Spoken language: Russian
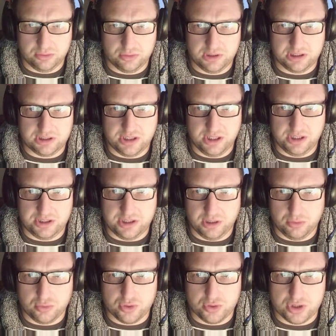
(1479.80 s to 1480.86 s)
у нас есть
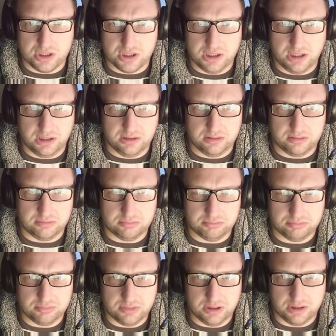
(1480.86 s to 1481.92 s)
Ауджан.
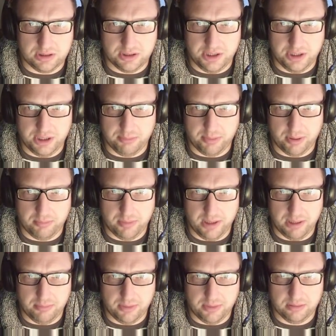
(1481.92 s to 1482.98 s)
Это не
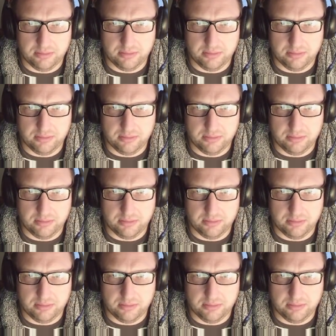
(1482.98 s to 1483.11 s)
проблема.